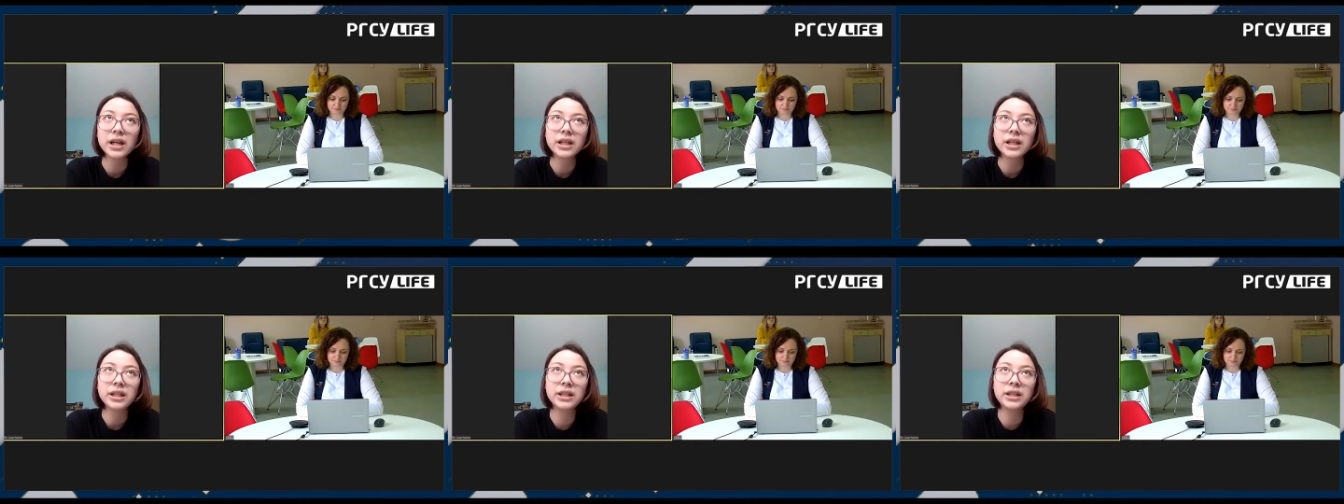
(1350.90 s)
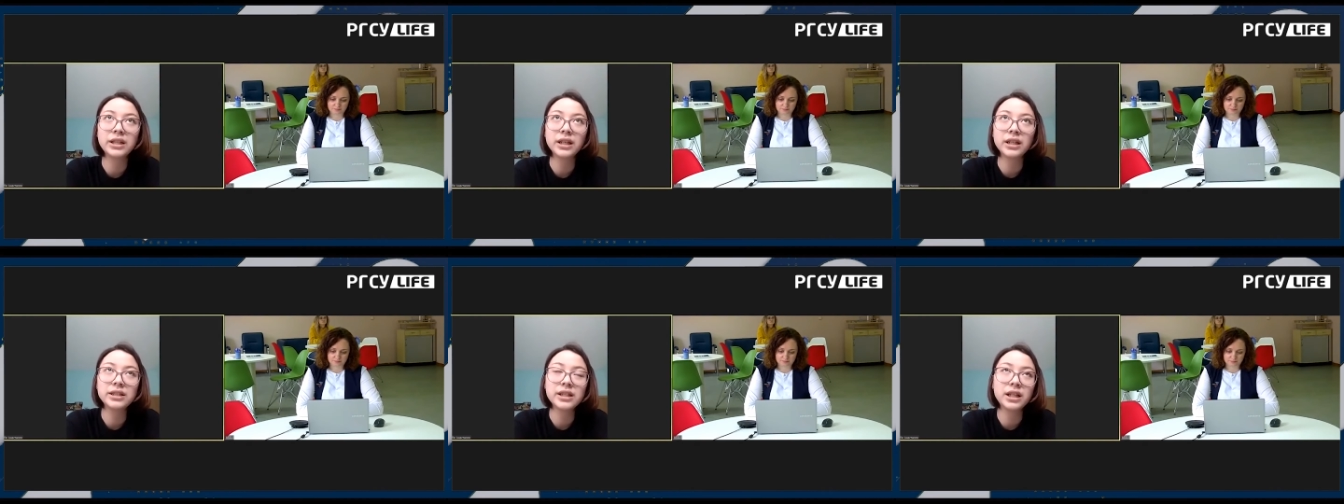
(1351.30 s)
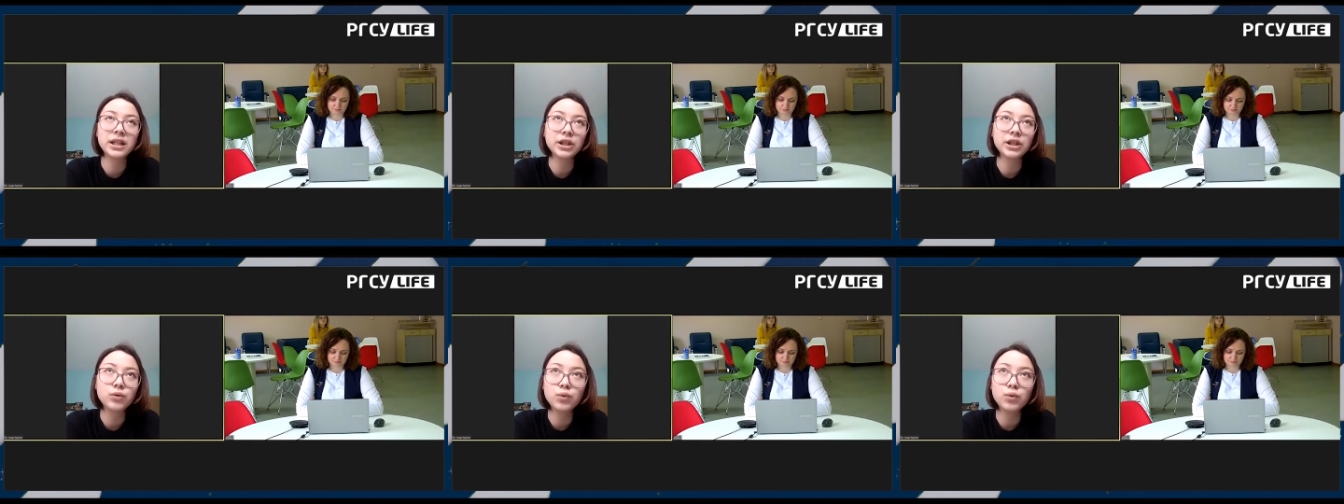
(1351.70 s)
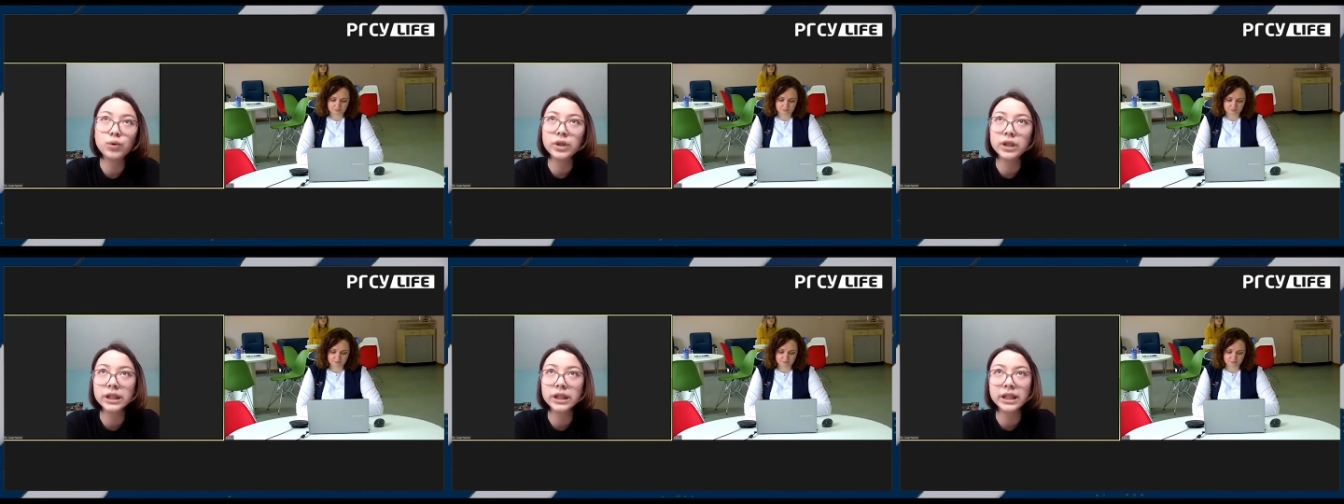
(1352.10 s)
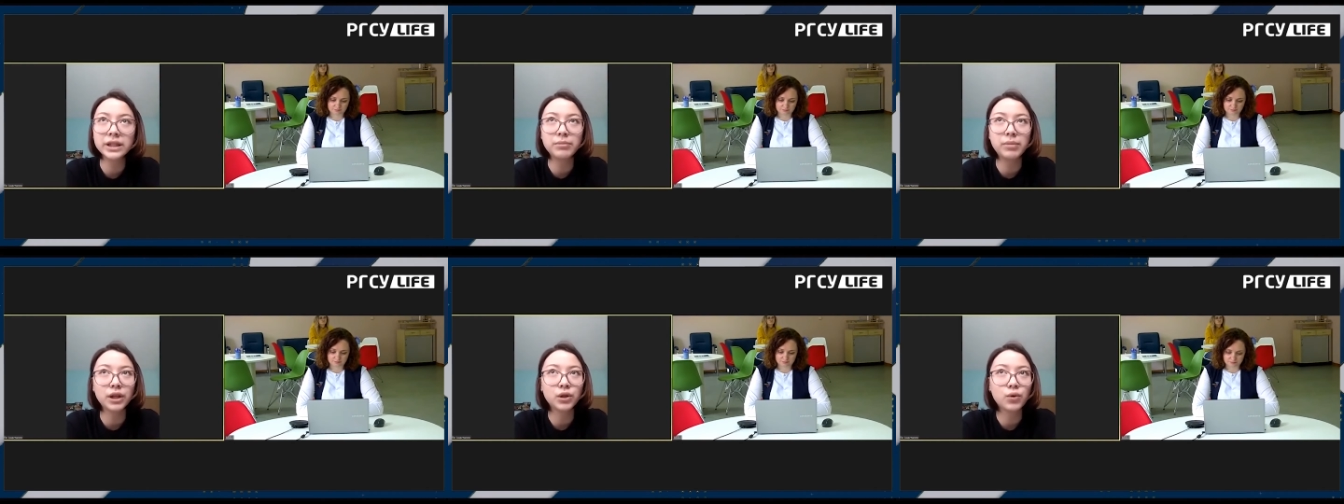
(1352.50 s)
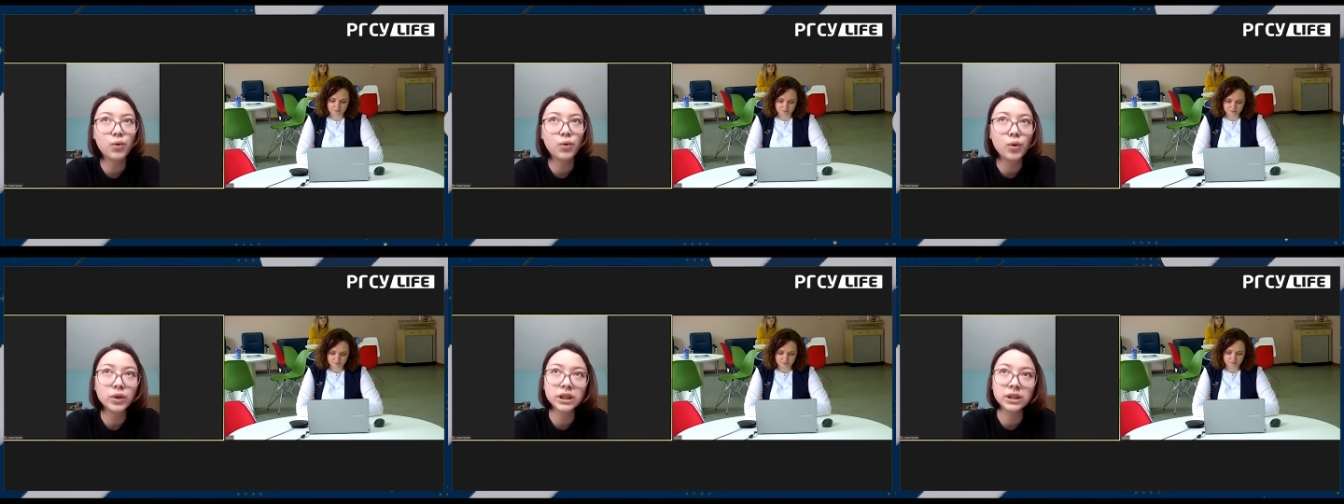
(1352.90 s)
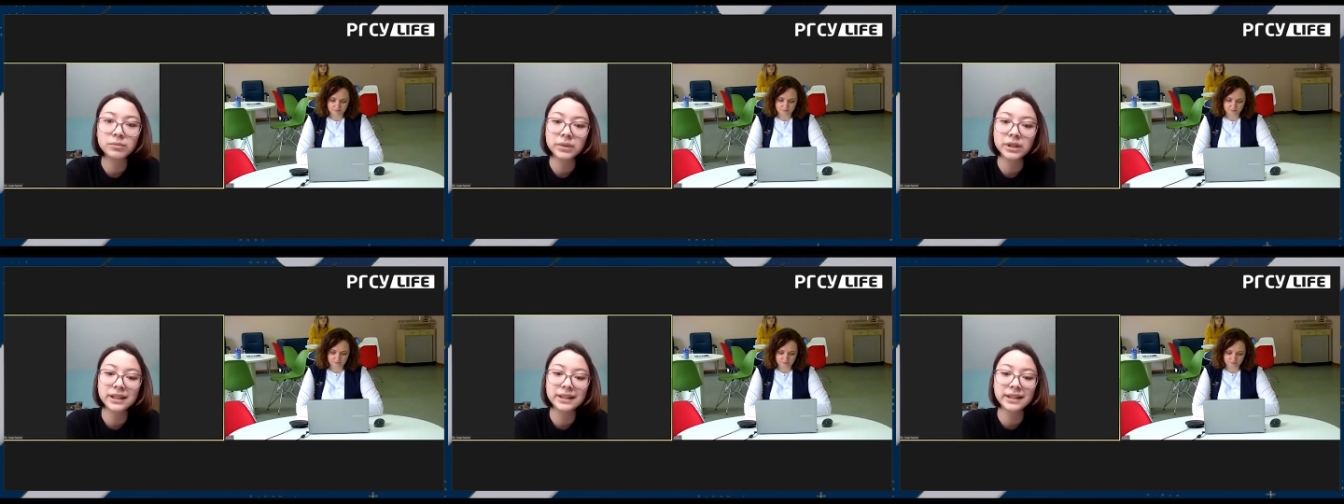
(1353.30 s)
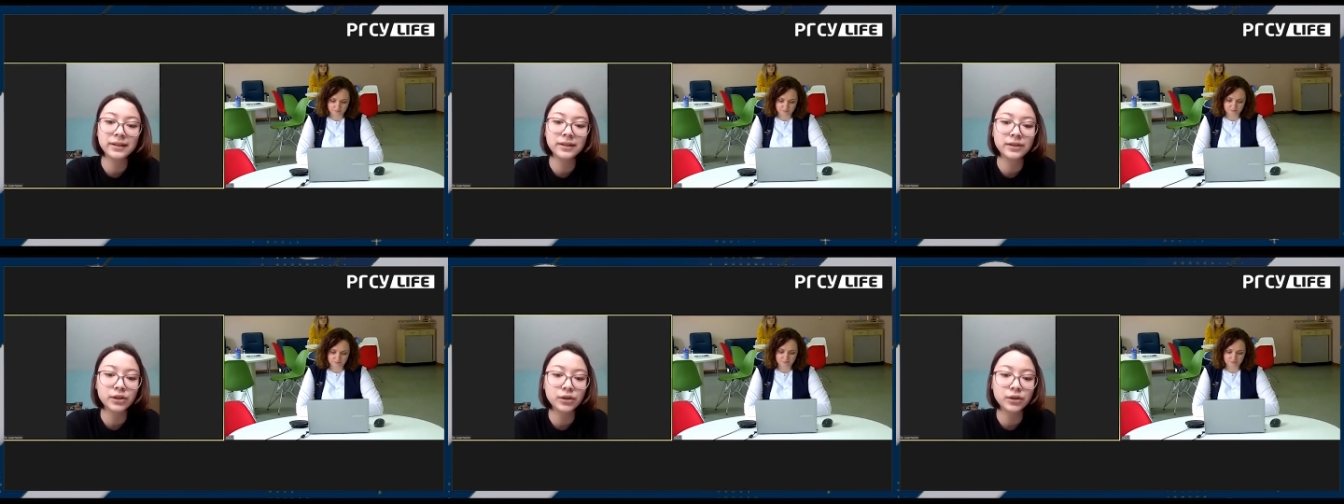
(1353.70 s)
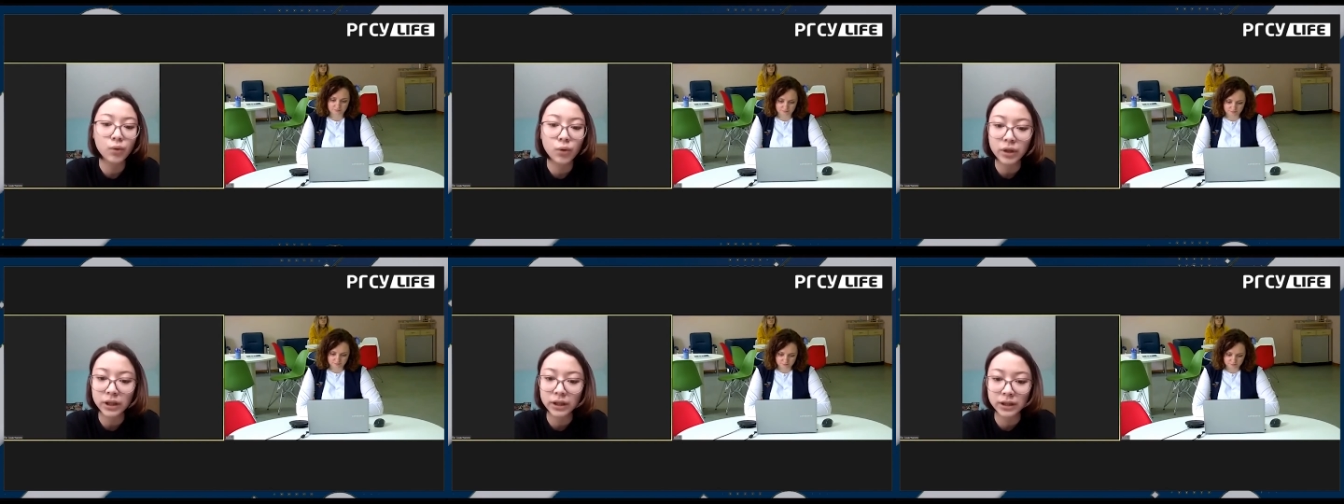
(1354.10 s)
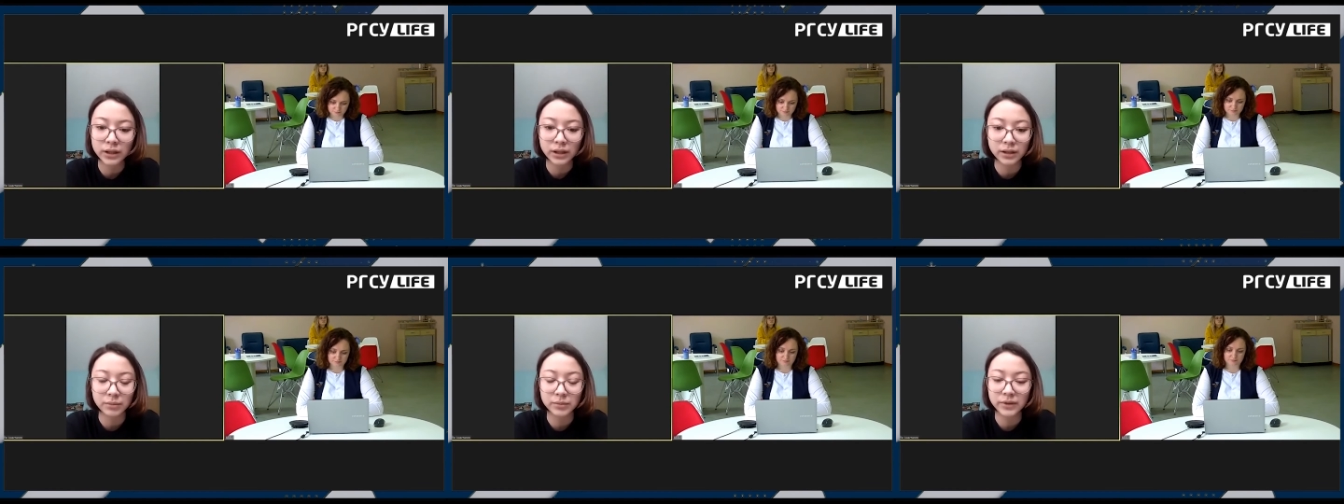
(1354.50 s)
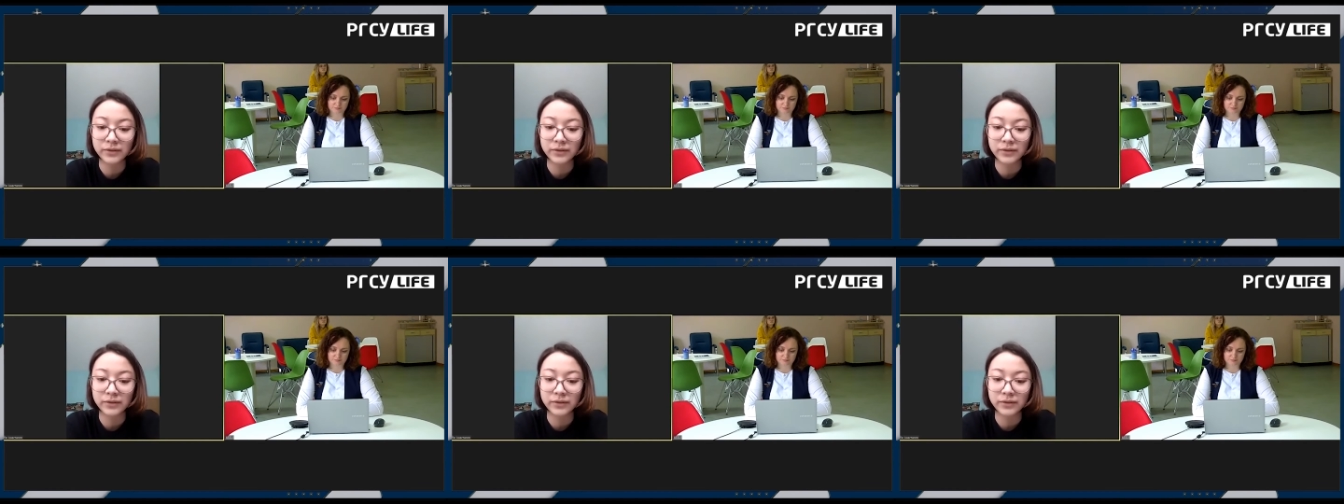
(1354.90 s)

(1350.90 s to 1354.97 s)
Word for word: и отдельной кухней, и балконом, и центр города. Мы